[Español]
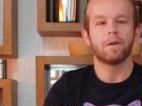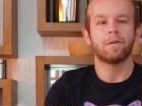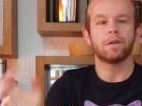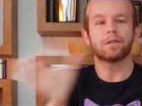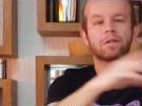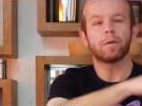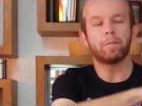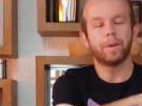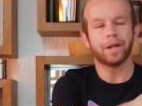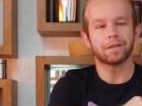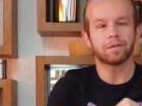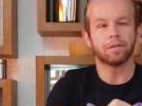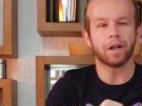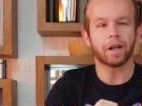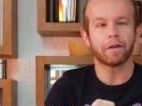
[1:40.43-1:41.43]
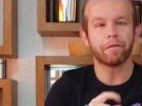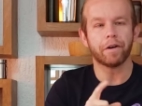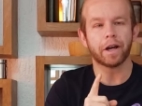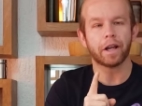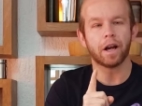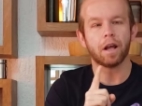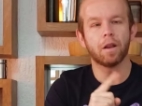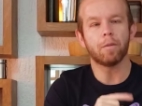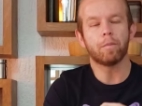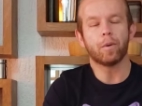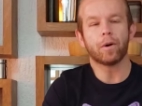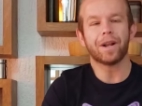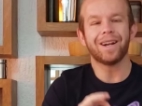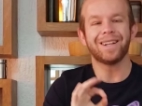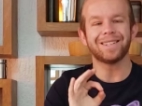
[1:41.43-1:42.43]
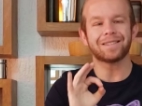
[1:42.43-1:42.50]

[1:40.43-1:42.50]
nuestro personaje fue creado por el